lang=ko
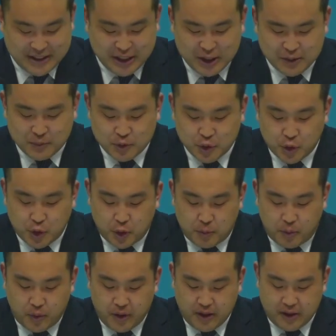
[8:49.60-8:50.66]
지금
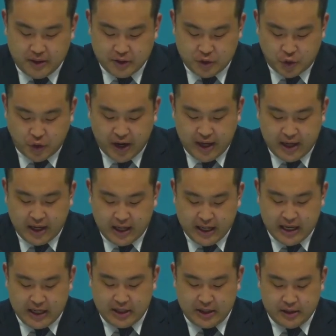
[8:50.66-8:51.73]
눈으로 보이는 죄악의
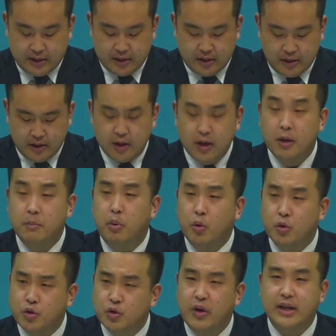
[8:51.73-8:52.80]
낙은
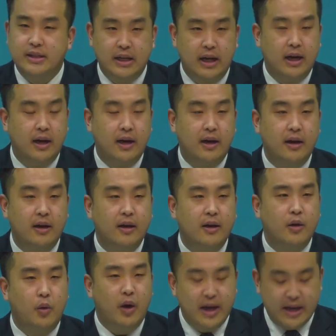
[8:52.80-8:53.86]
복수하자,
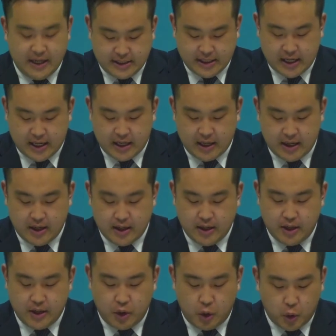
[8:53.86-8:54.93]
화내자,
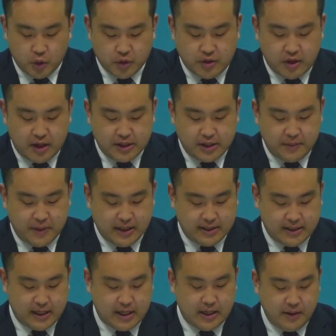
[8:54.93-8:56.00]
용서하지
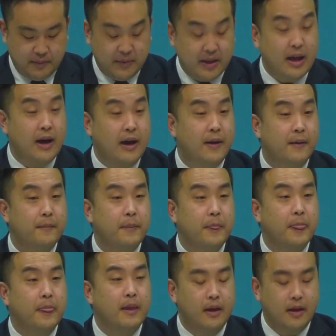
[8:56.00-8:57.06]
말자입니다.
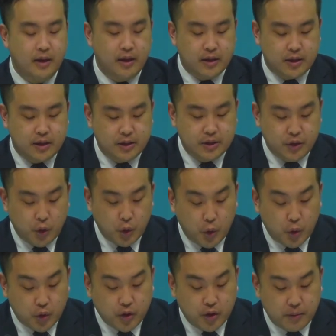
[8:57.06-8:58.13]
그
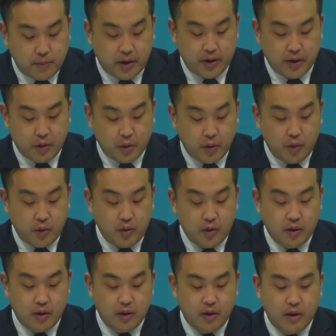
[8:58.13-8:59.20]
욕을
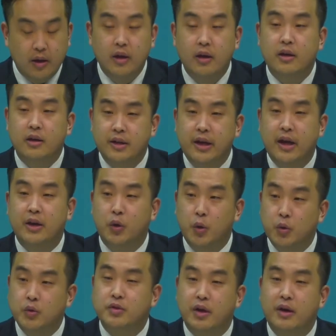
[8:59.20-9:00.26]
버리고 그냥
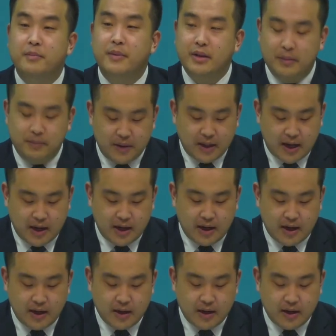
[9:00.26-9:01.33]
용서하면 됩니다.
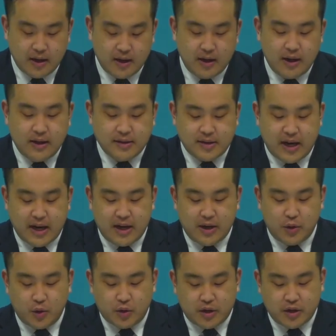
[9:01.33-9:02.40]

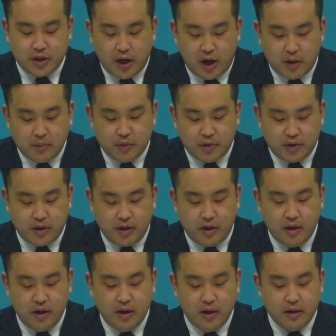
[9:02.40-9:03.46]
사랑으로 그
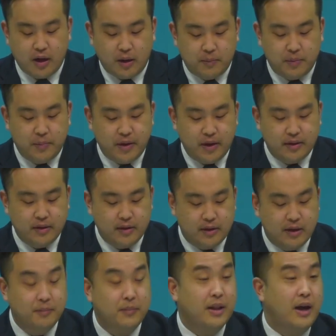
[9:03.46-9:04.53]
허물을 덮으면